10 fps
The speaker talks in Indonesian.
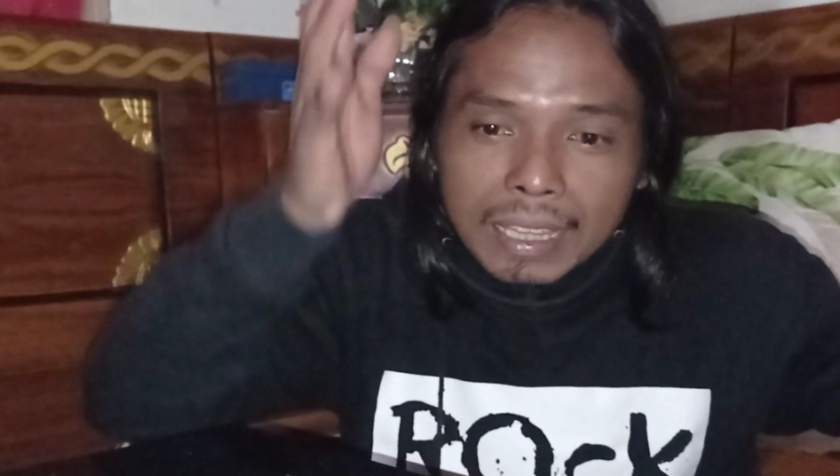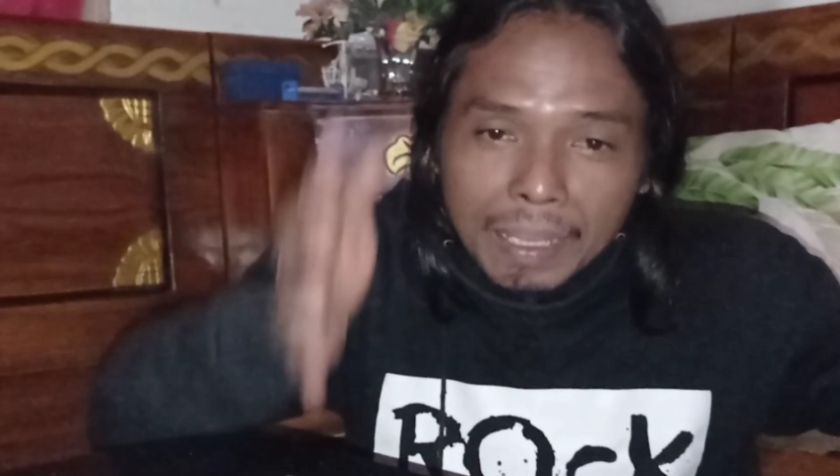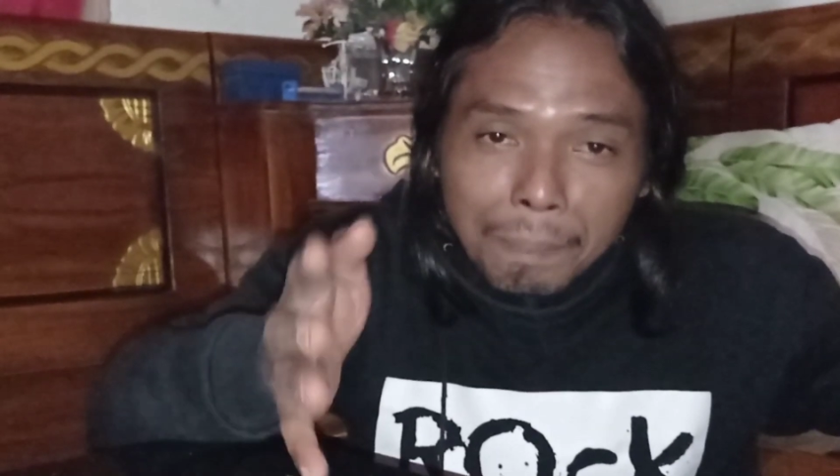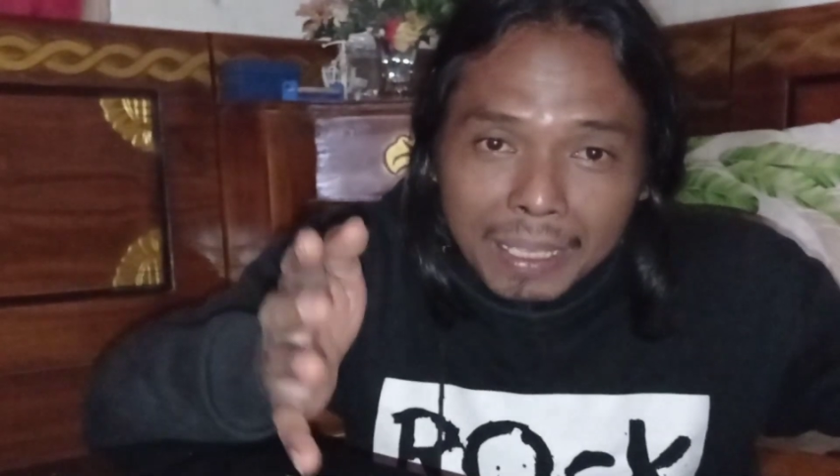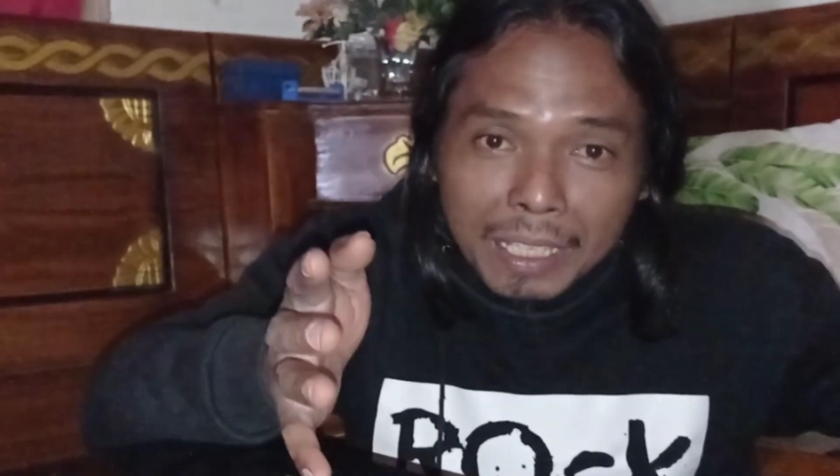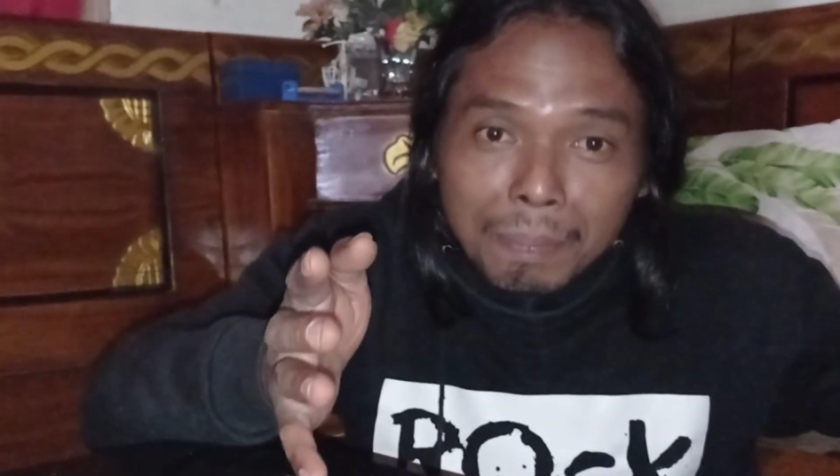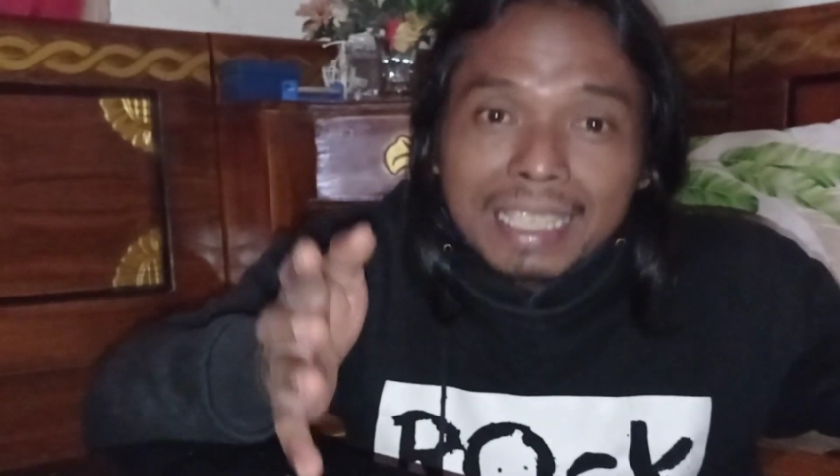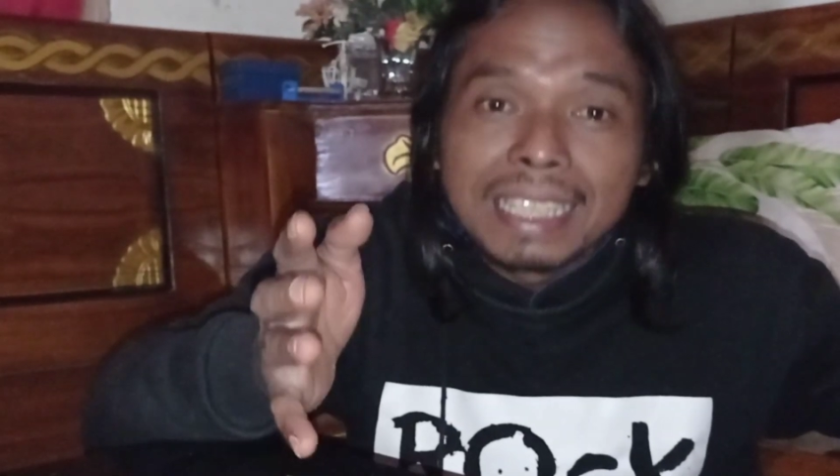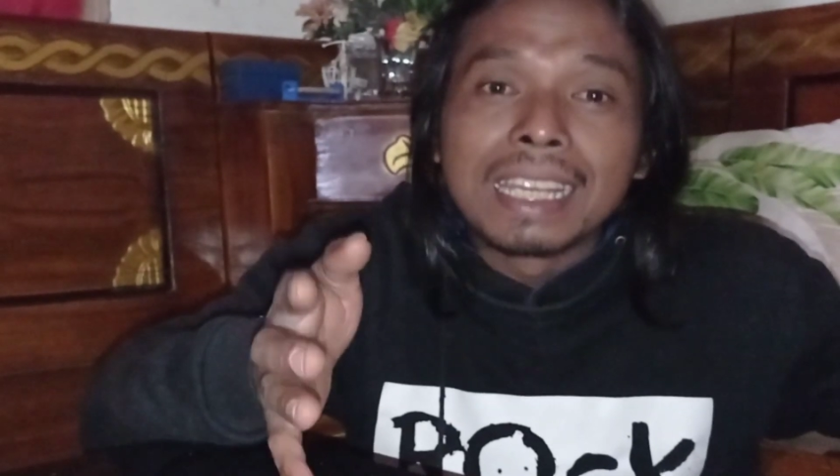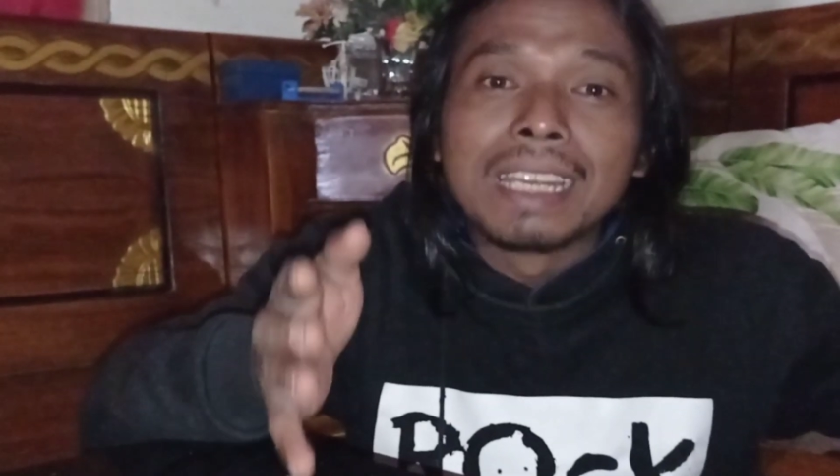tiba-tiba
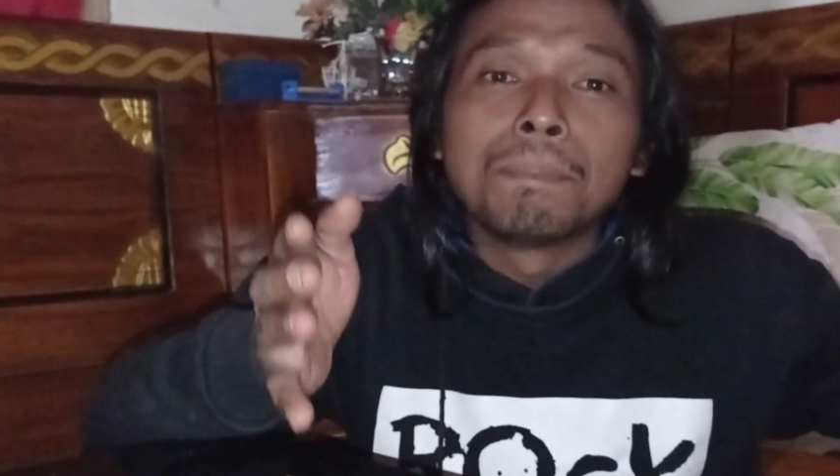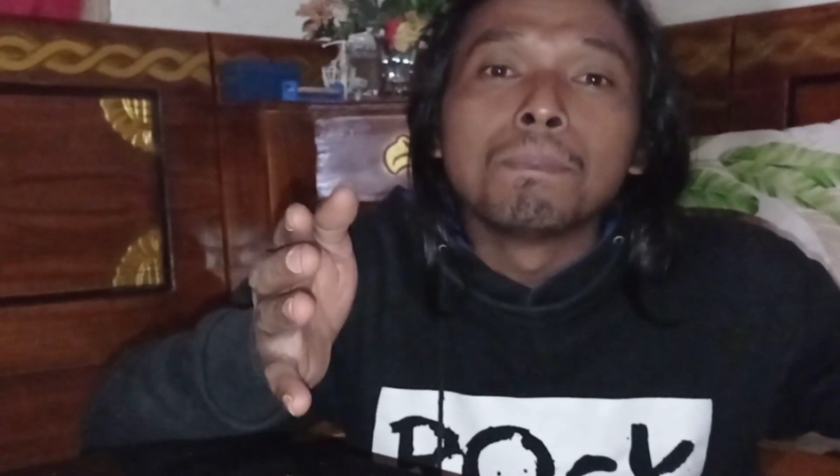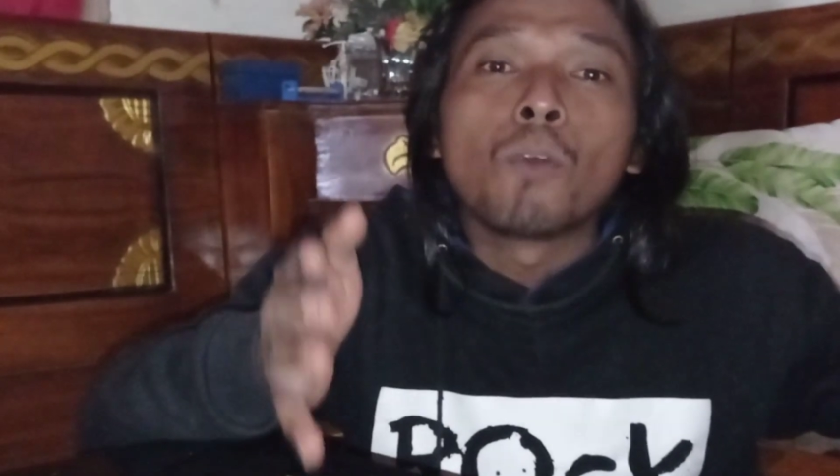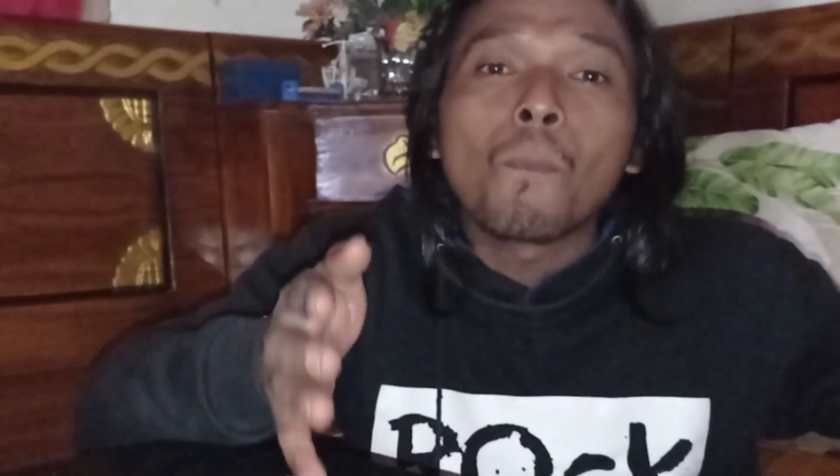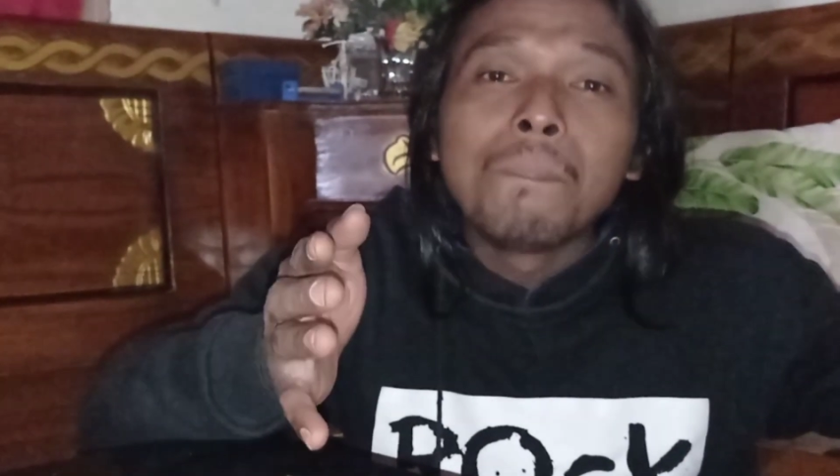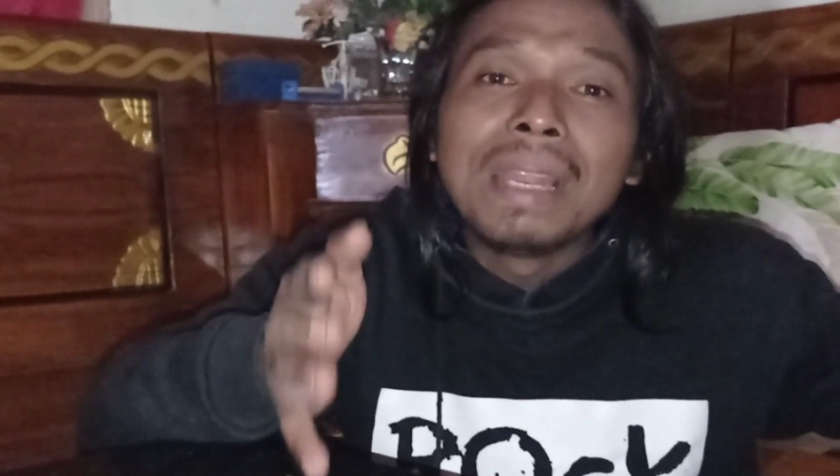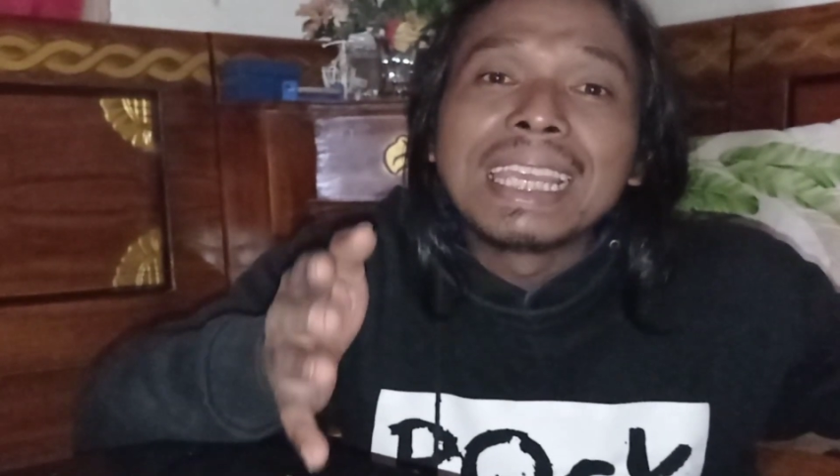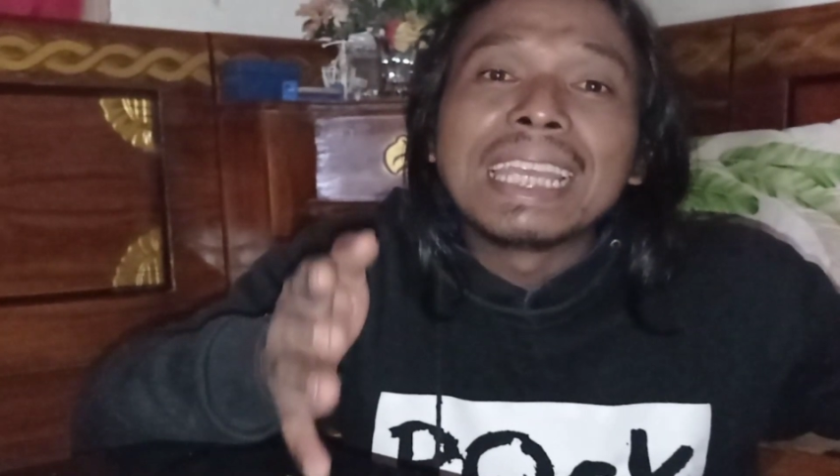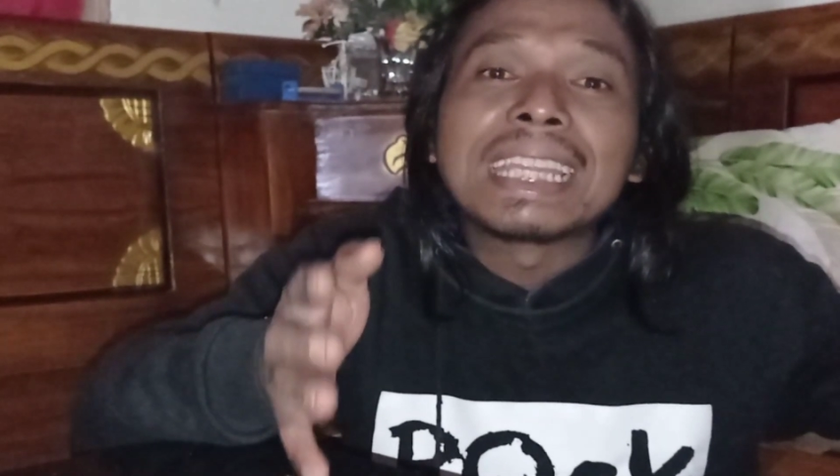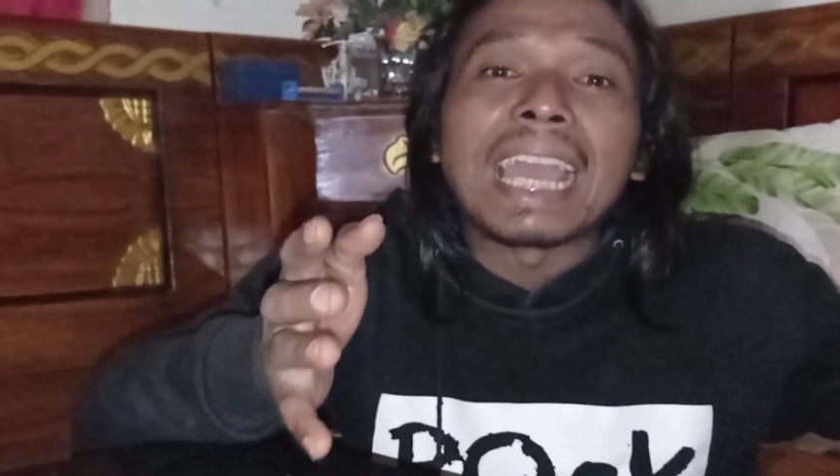di dalam
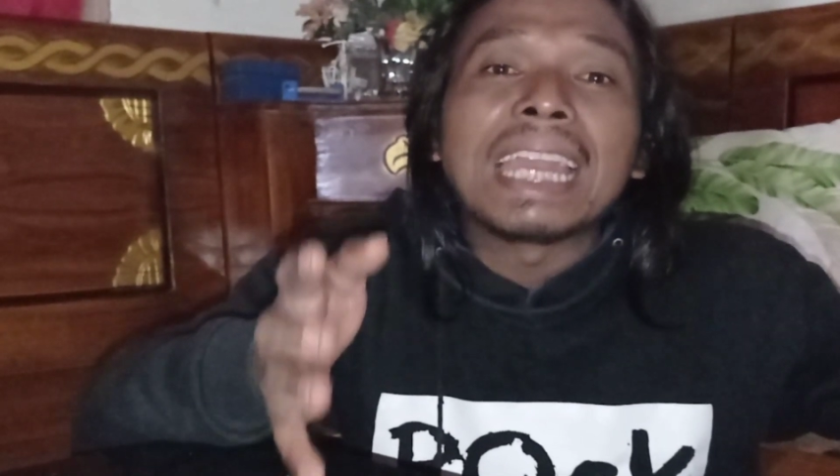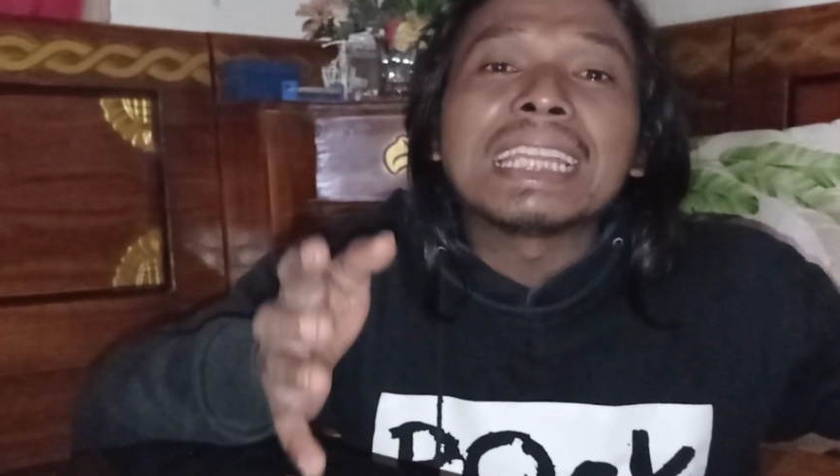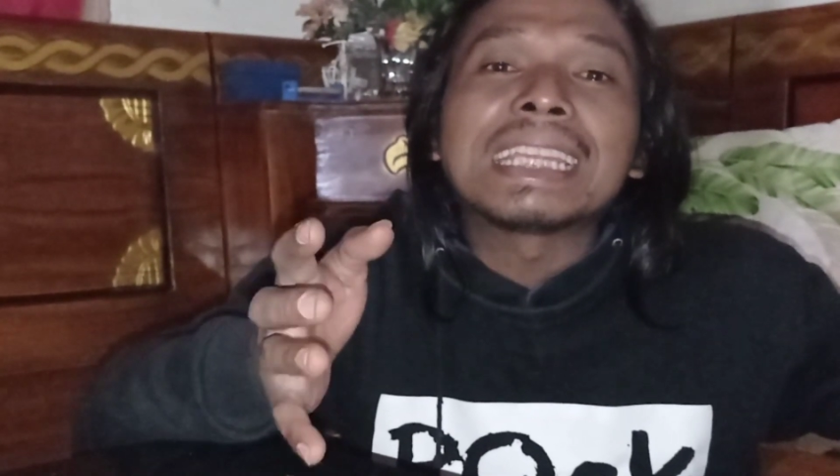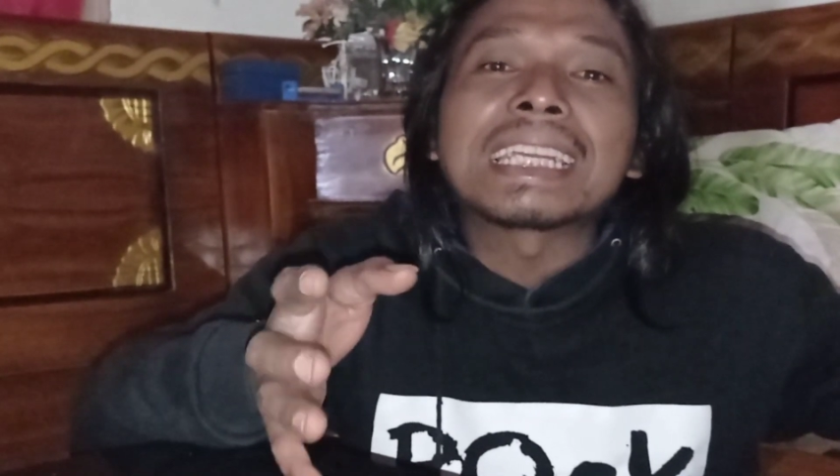mobil kita ini